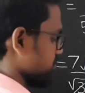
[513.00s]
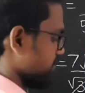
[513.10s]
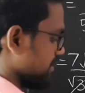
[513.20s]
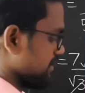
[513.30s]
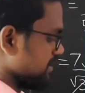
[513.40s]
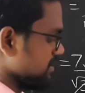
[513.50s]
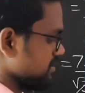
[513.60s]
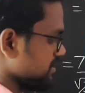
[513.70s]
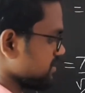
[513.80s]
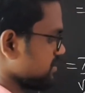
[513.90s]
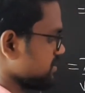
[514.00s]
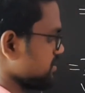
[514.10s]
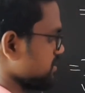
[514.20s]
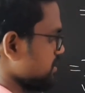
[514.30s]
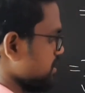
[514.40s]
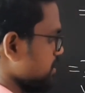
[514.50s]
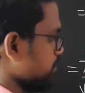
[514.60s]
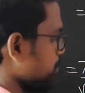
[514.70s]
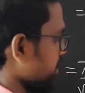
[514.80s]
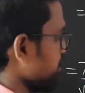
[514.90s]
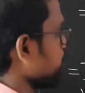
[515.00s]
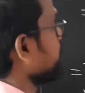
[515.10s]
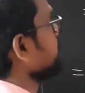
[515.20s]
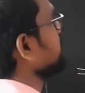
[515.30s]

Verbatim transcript: செவன்ட்டி சிக்ஸ் பாயிண்ட் ஒன்